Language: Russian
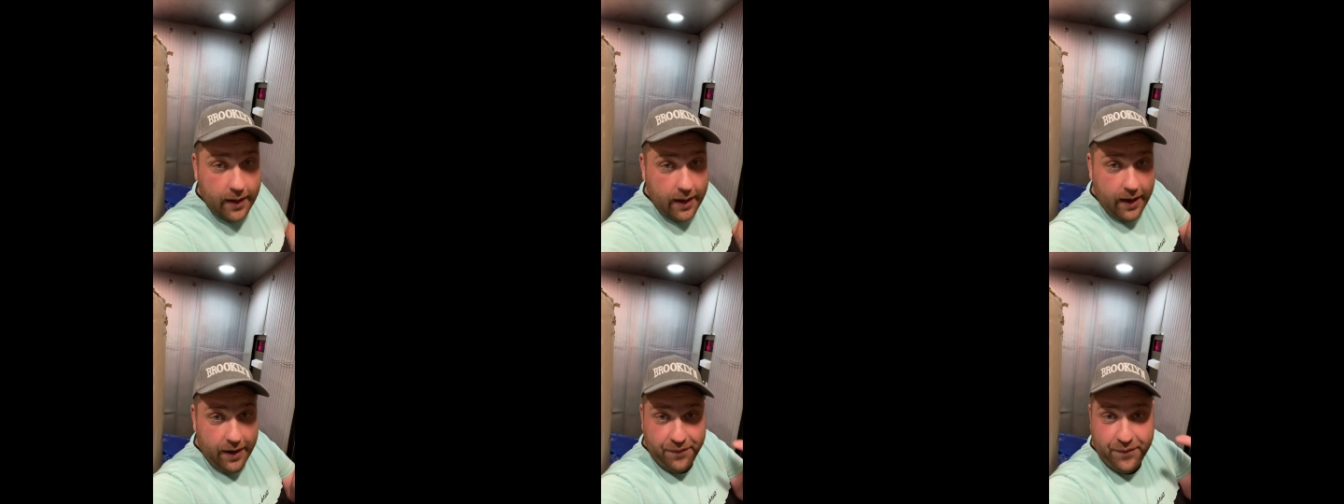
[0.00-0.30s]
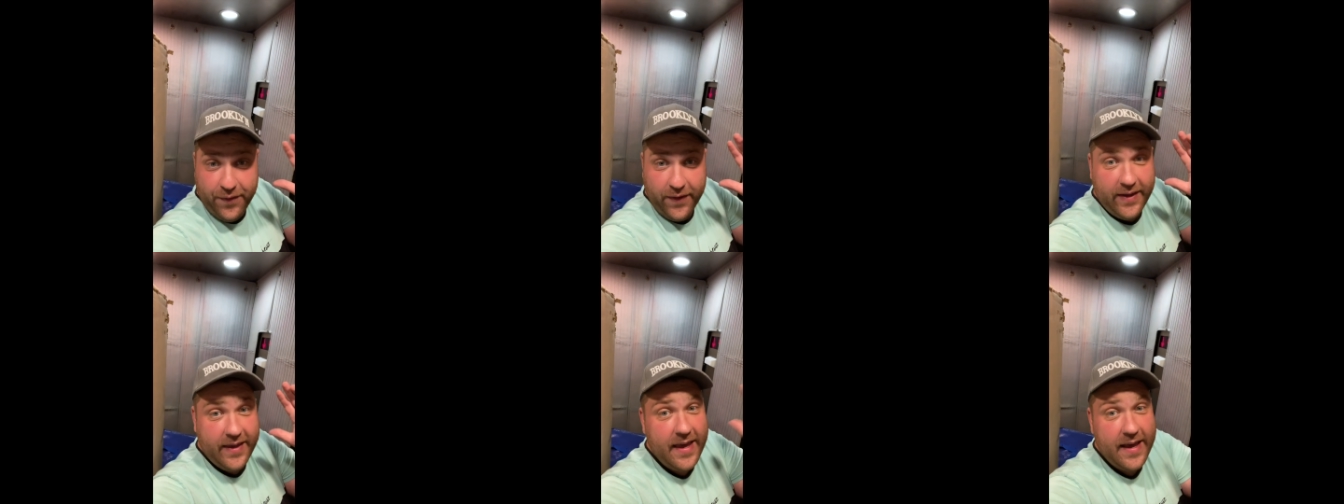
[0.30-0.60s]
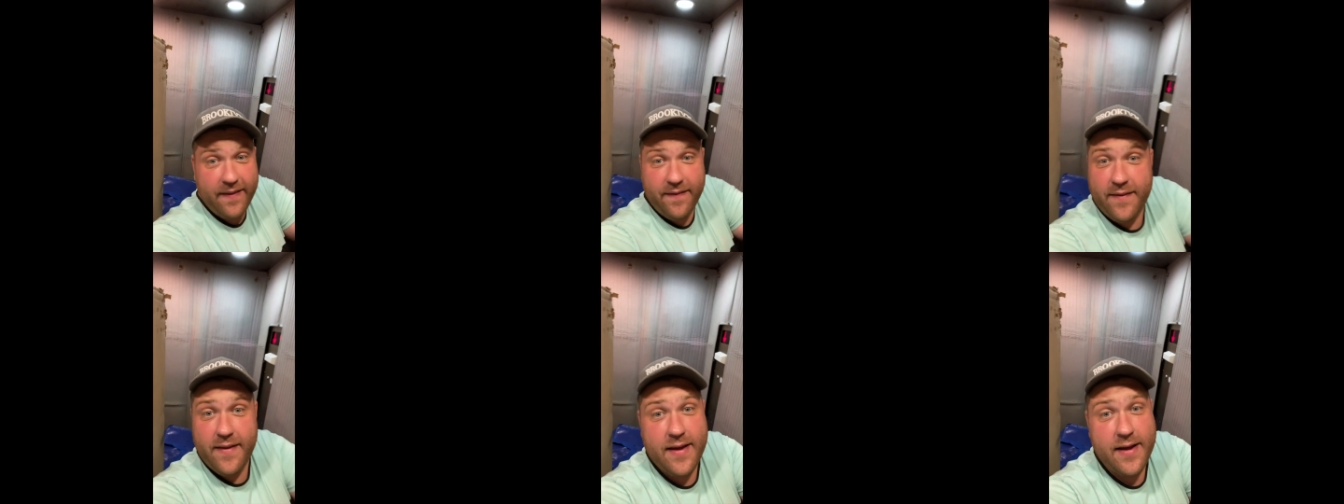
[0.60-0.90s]

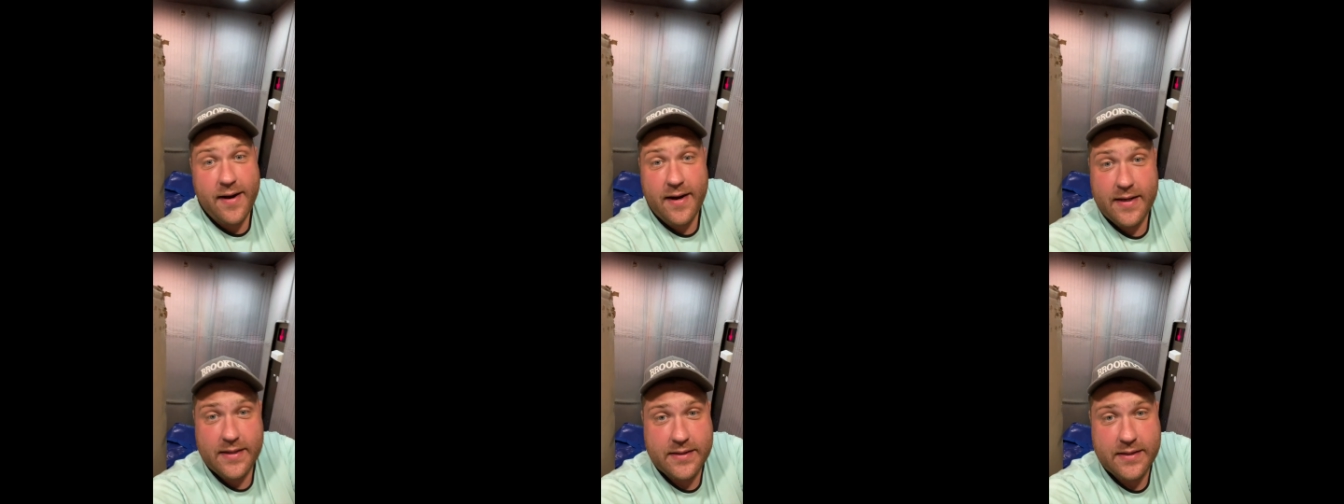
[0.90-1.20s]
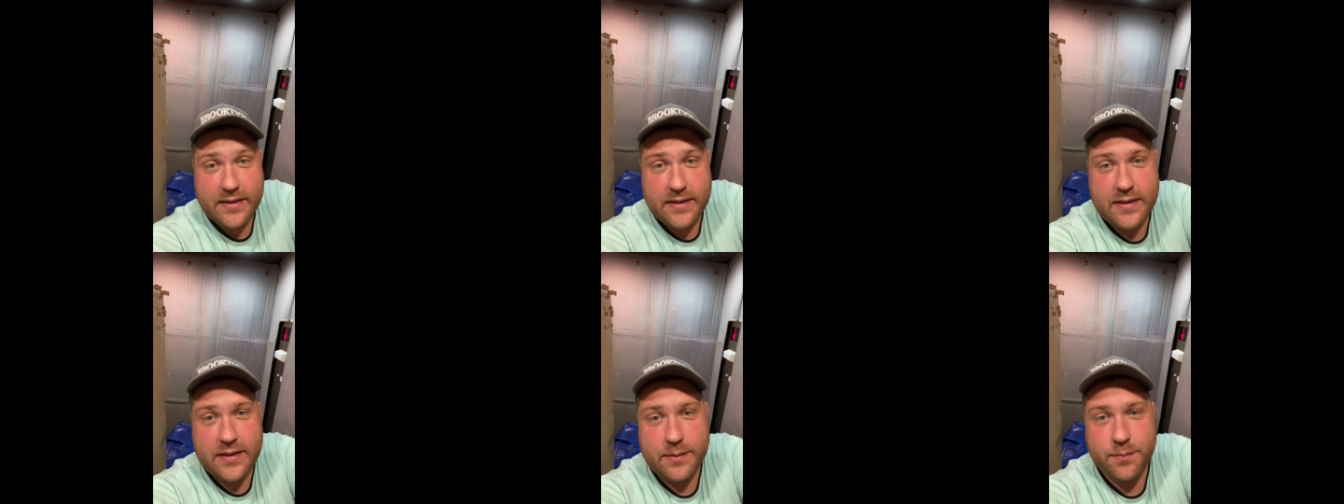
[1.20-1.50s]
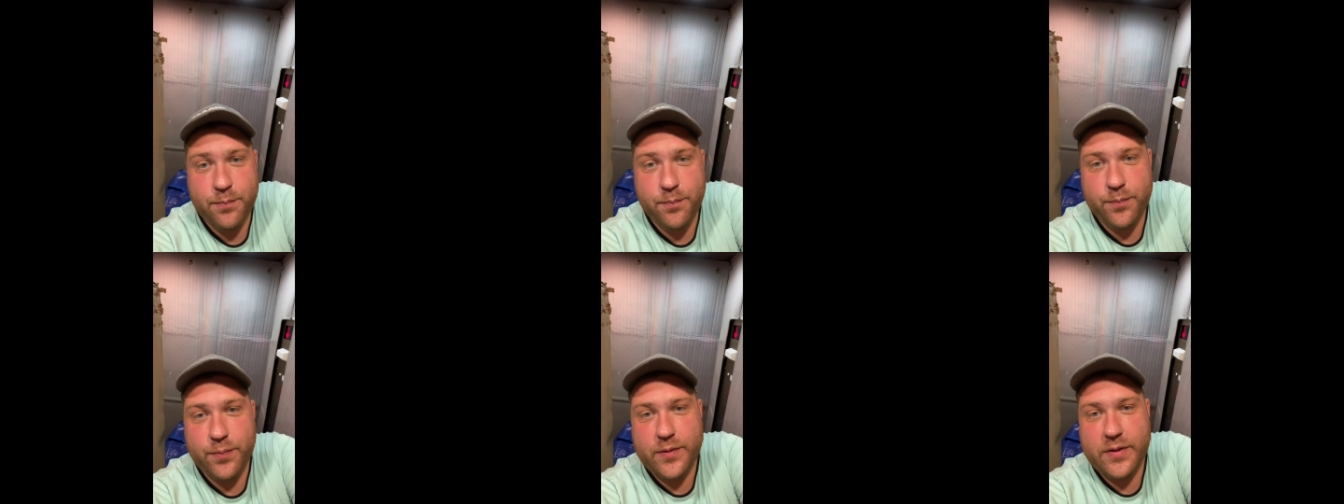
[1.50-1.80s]
Офигенная разница
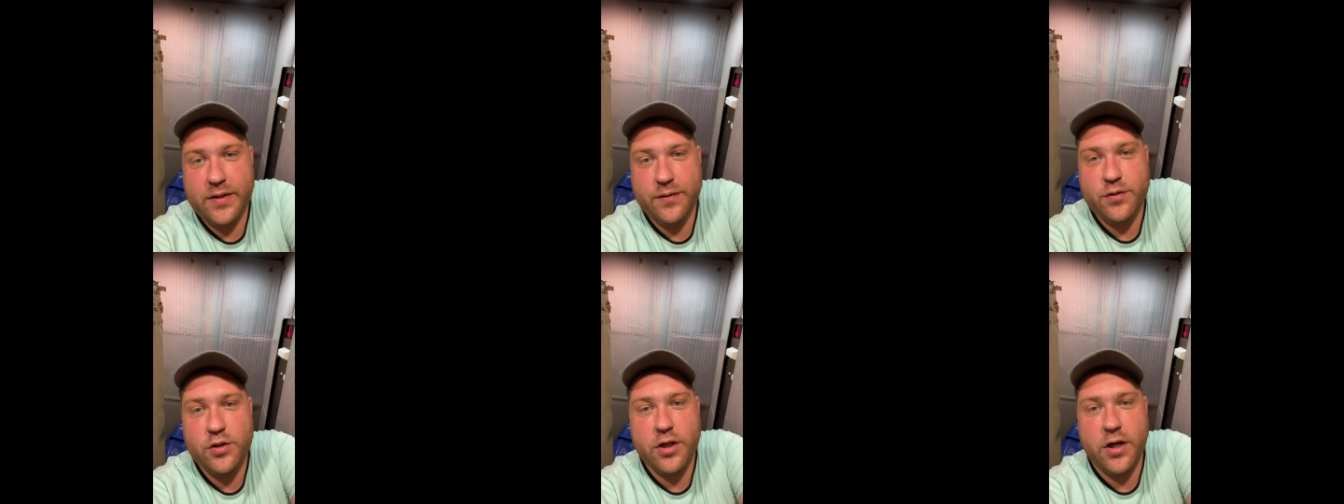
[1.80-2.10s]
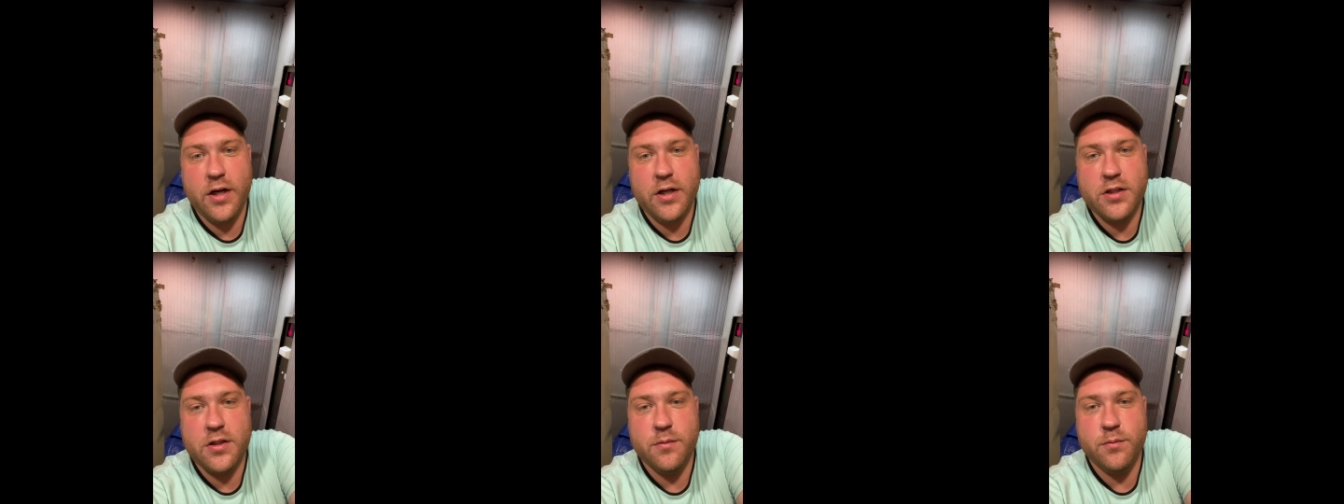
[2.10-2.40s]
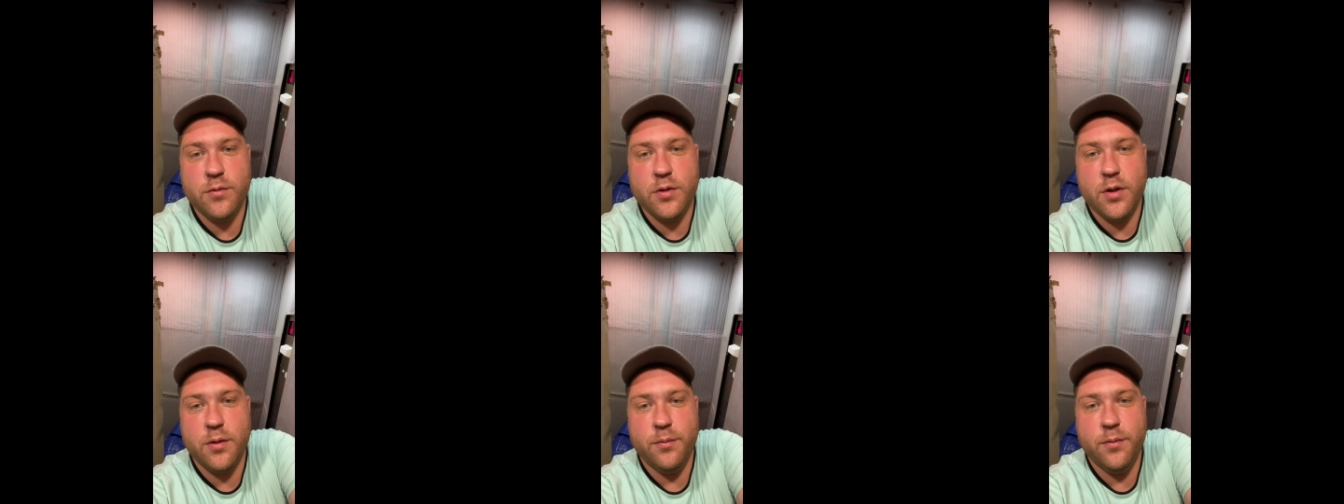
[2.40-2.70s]
со вчерашним
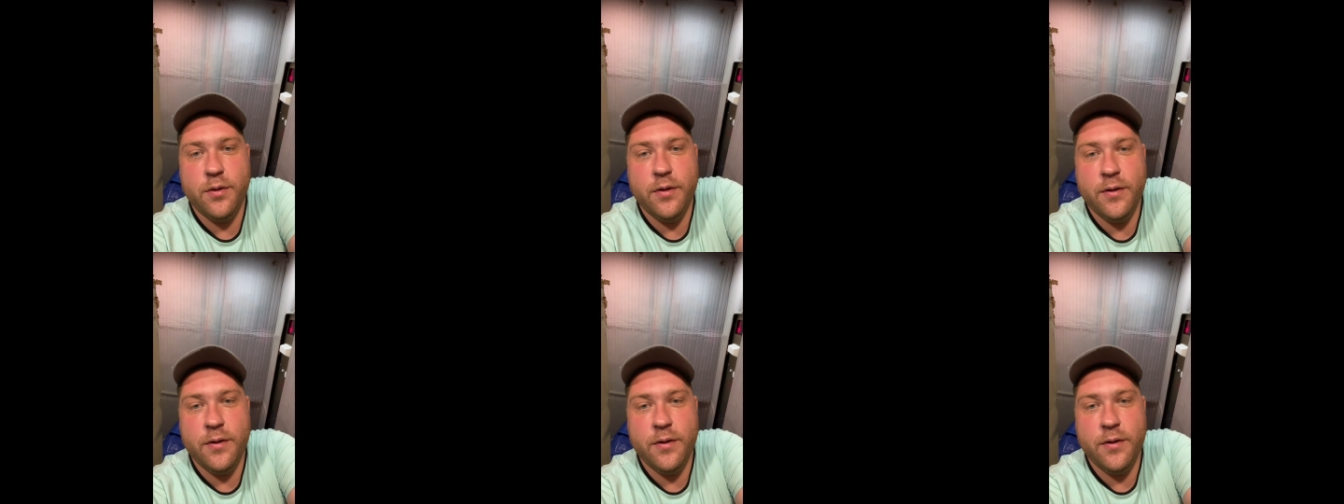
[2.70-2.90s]
днем.